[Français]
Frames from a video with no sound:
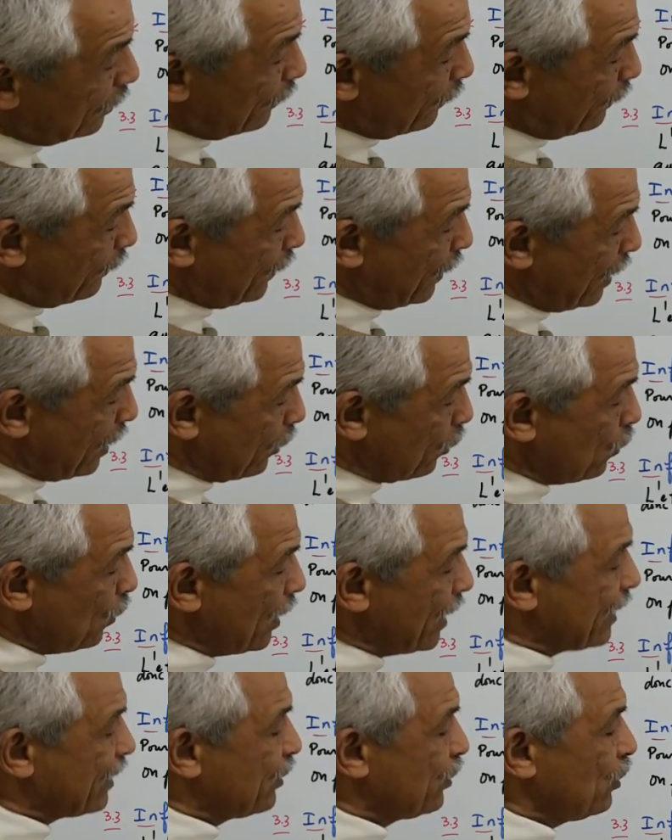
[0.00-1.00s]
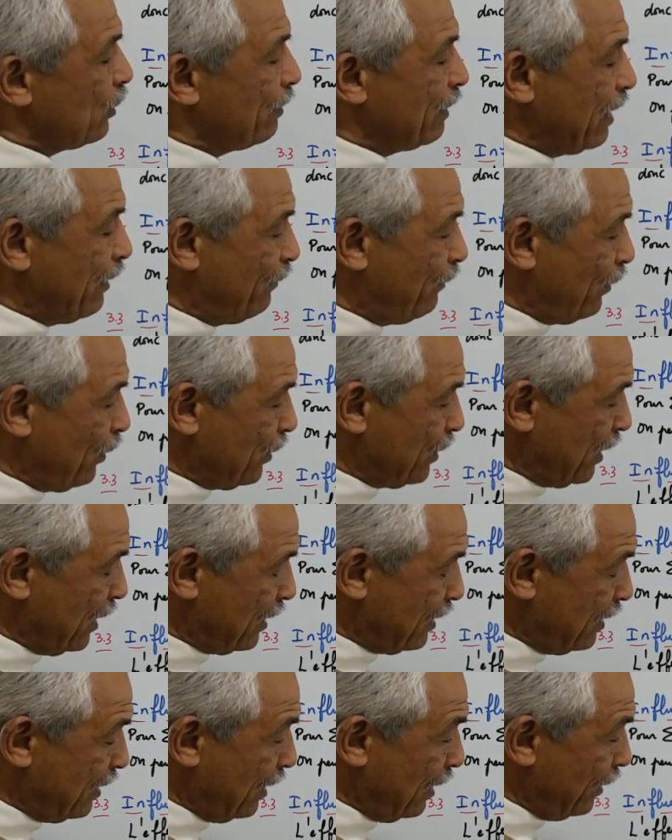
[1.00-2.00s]
enfin que la somme des forces
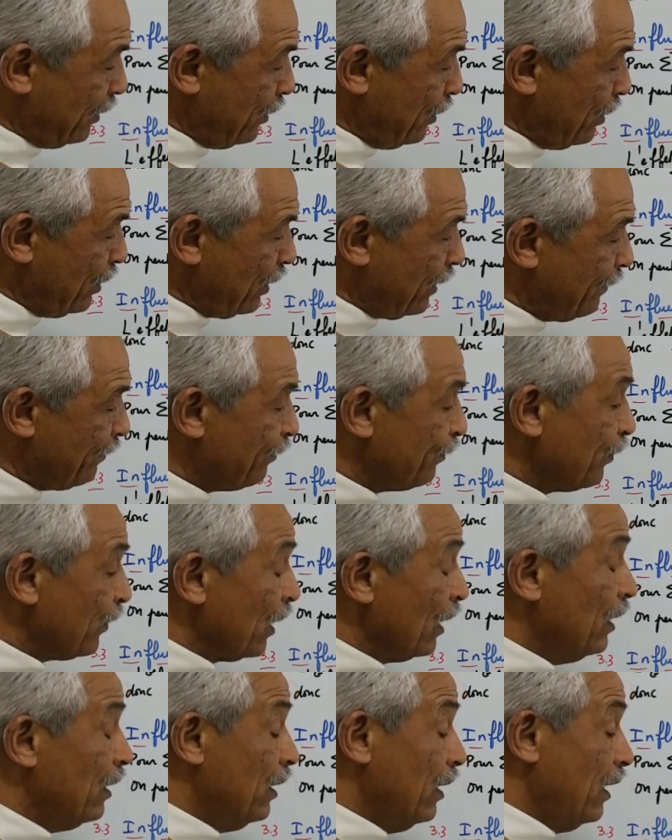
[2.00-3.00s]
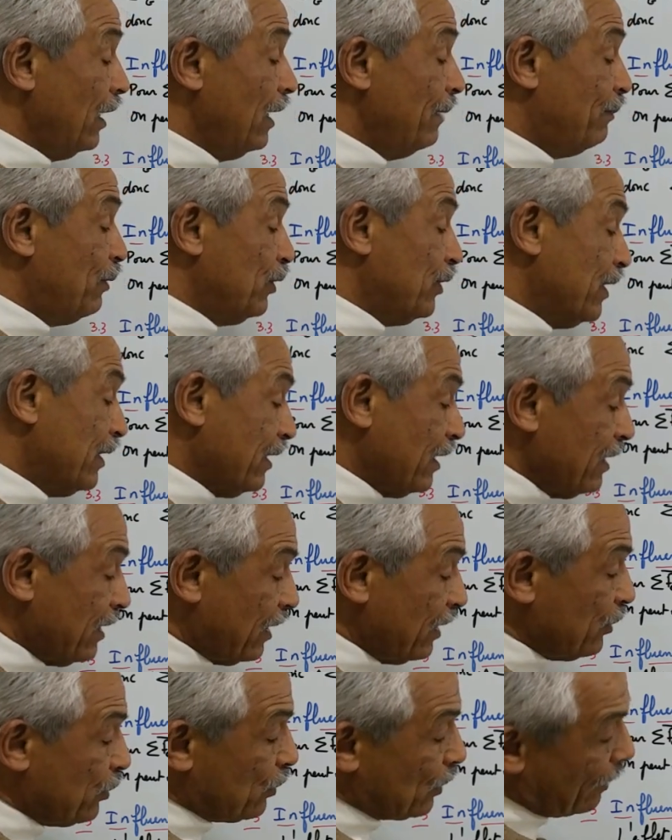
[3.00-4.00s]
extérieures, elle peut être
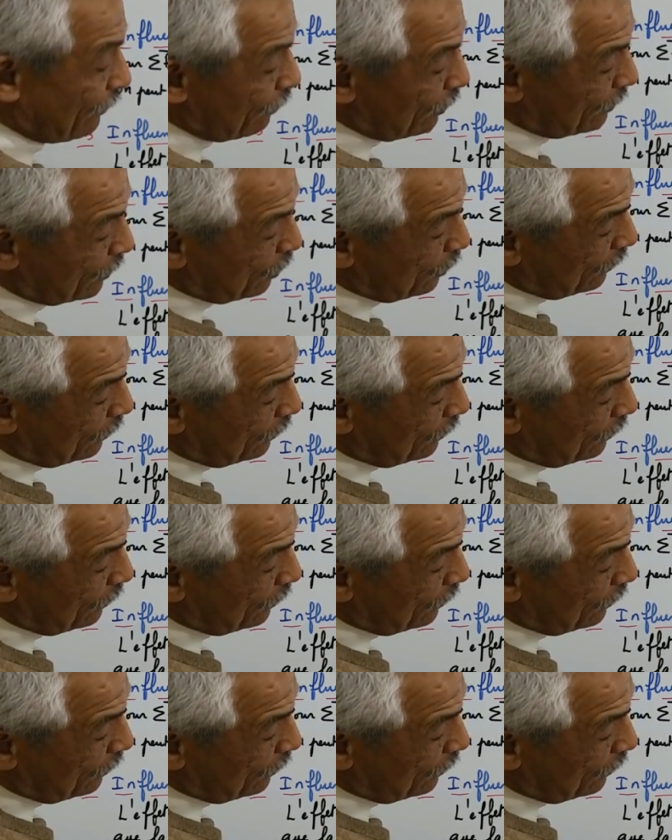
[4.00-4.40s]
écrite sous la forme